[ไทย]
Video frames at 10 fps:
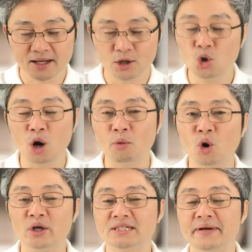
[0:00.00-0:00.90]
ดวงมงค
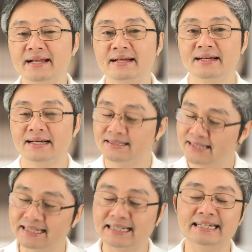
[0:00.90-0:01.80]
ลชีวิตเช่
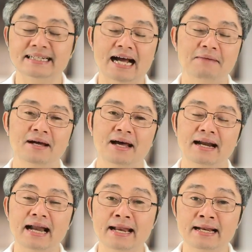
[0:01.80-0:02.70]
นเคยครับ
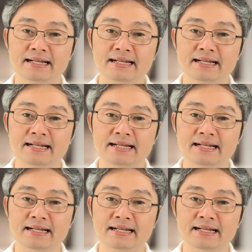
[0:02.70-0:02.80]
เน้น